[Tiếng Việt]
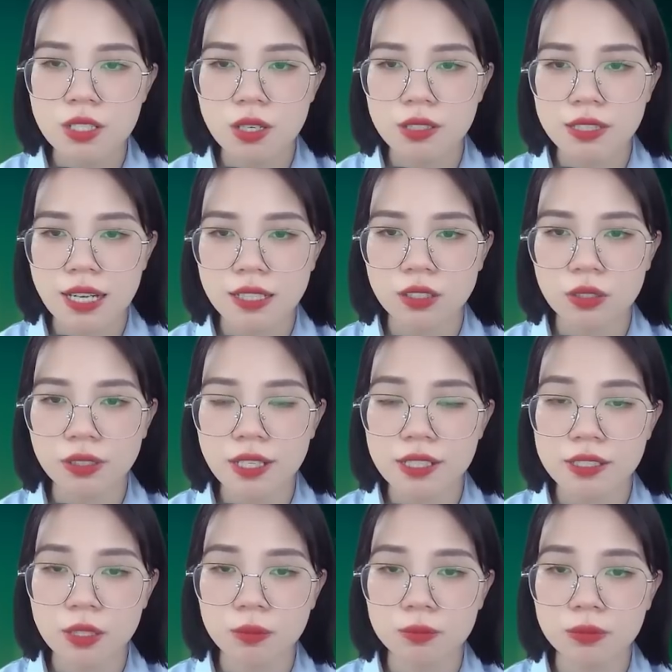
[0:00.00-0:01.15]
cho rằng có thể
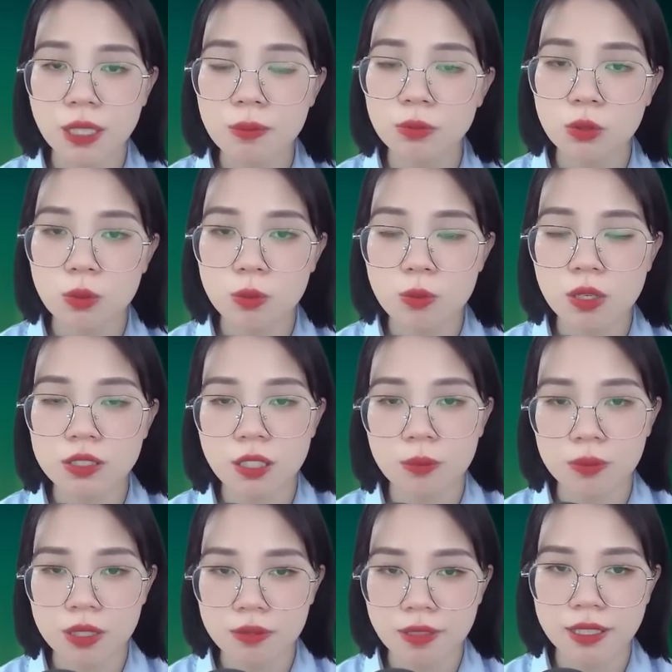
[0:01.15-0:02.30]
sống tiếp tục cuộc
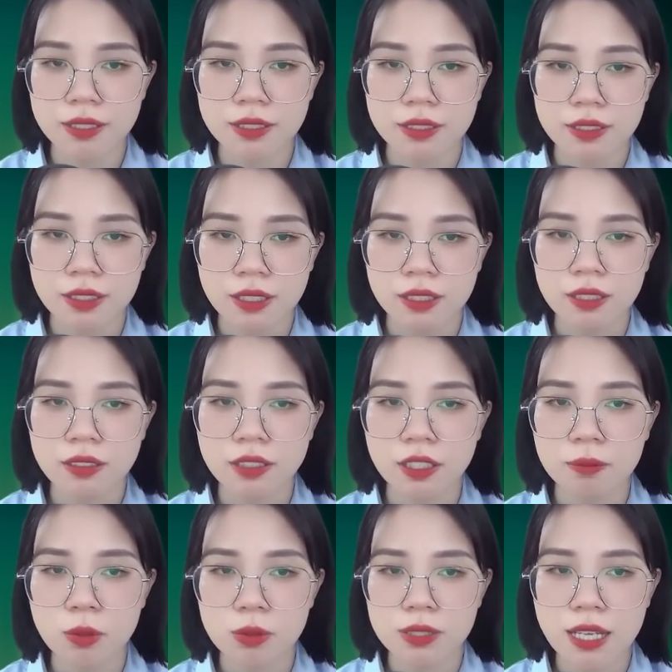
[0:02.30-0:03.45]
sống như vậy, nhưng
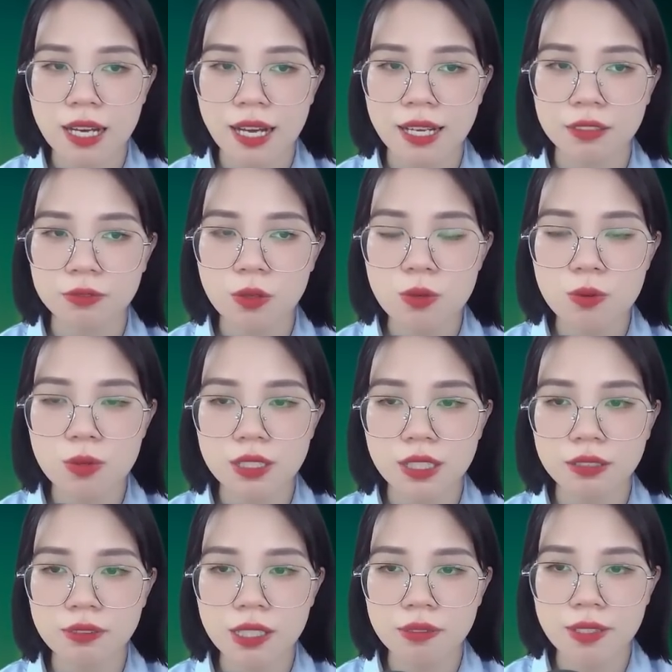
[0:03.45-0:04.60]
nhìn bộ dạng hạnh phúc của
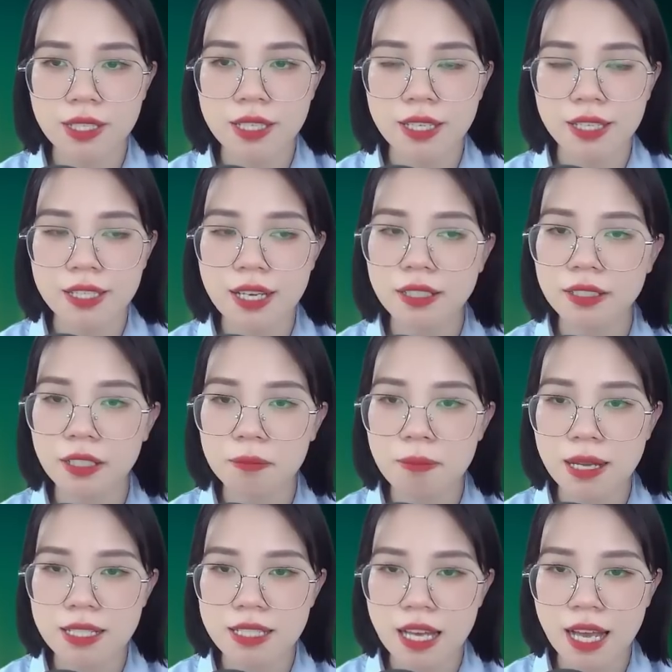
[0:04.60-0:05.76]
hứa Vi Vi khi nhắc đến
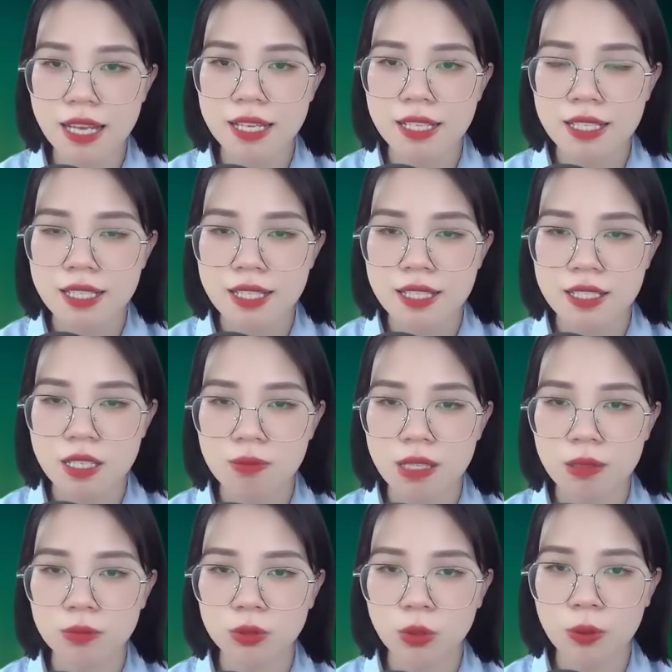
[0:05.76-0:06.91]
bạn trai, trong
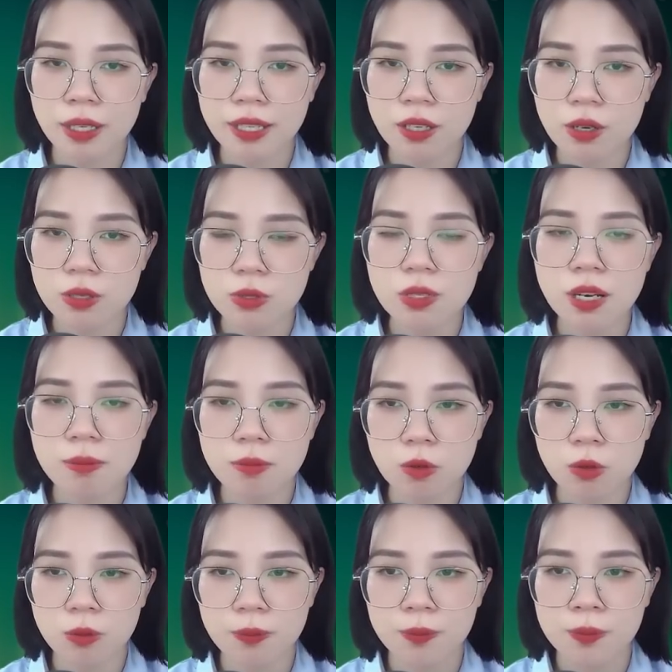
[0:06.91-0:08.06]
lòng tôi lại có chút hâm mộ.